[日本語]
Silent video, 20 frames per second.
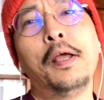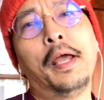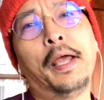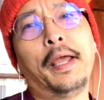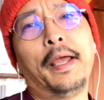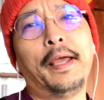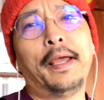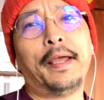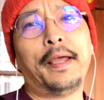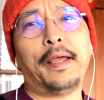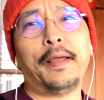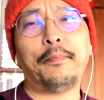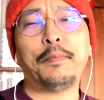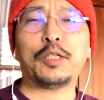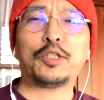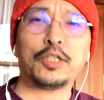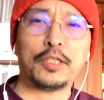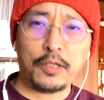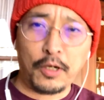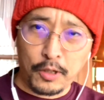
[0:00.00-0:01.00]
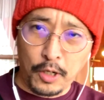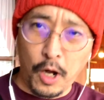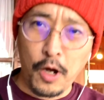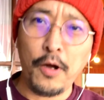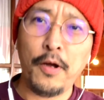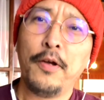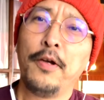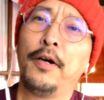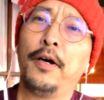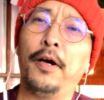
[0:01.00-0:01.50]
えー、水色の
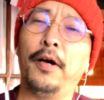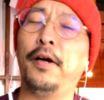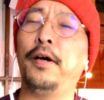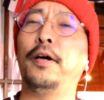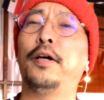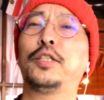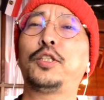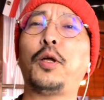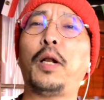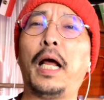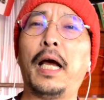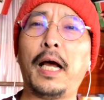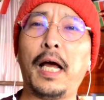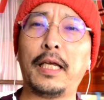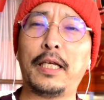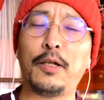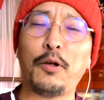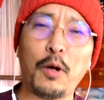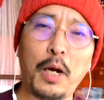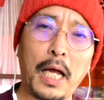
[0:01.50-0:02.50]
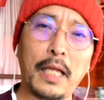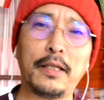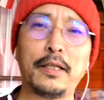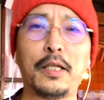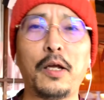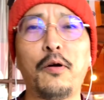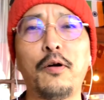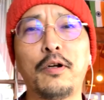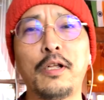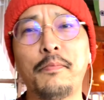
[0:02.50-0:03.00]
空が広がっ
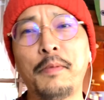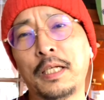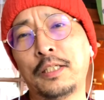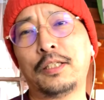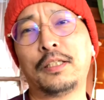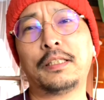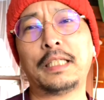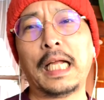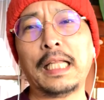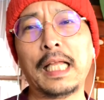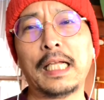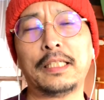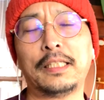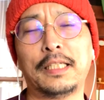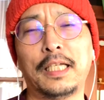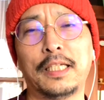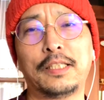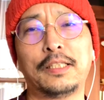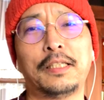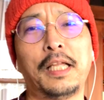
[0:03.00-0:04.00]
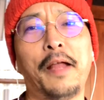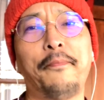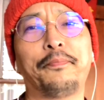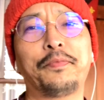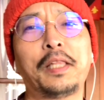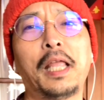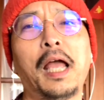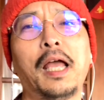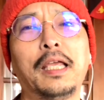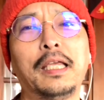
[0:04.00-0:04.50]
ております。ただしですね、
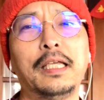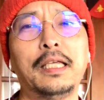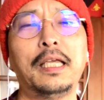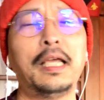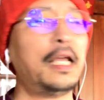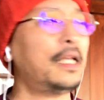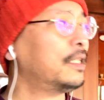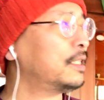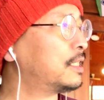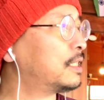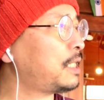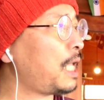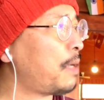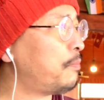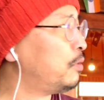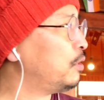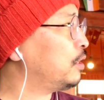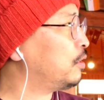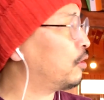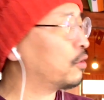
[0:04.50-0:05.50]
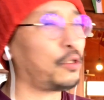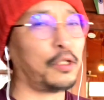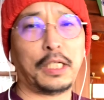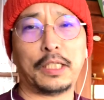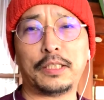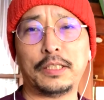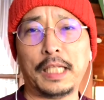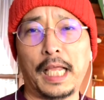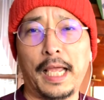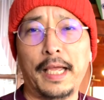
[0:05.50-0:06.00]
大変寒いのとで
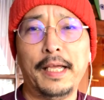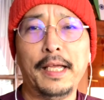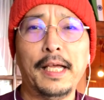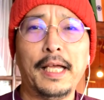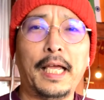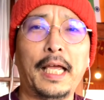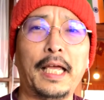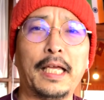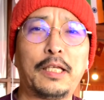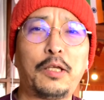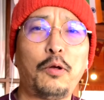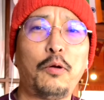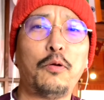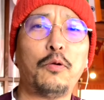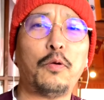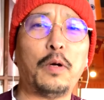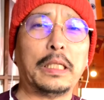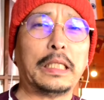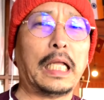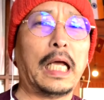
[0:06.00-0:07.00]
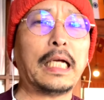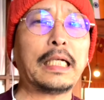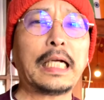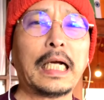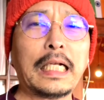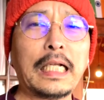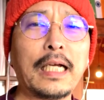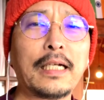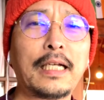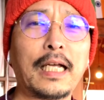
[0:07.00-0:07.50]
すね、えー、今日はな
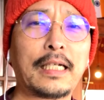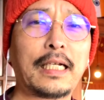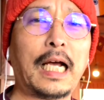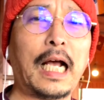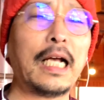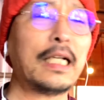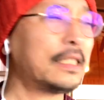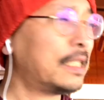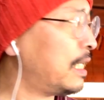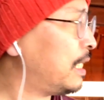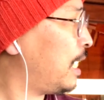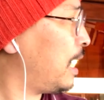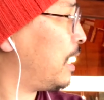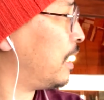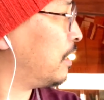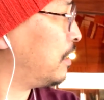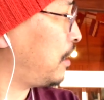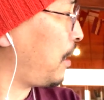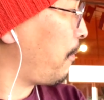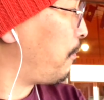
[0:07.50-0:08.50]
かなか風があって